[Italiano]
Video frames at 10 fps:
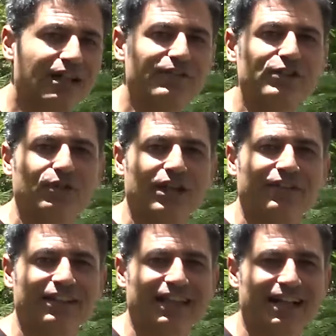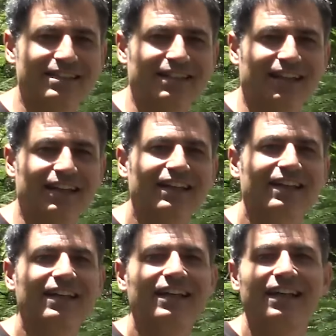da avventure fantastiche.
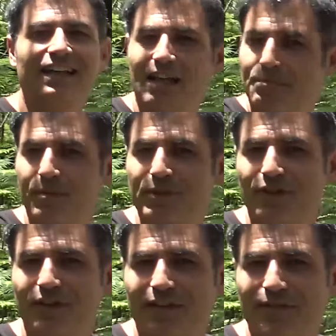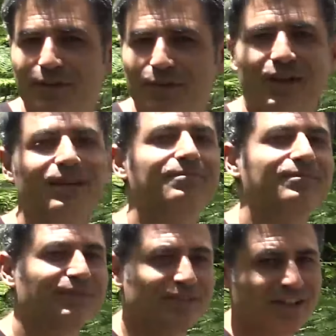E a proposito di avventure,
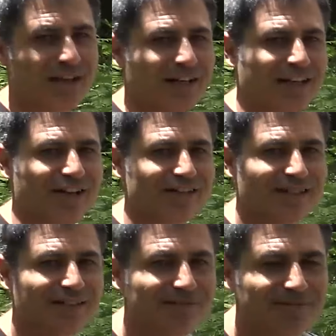torniamo alla nostra.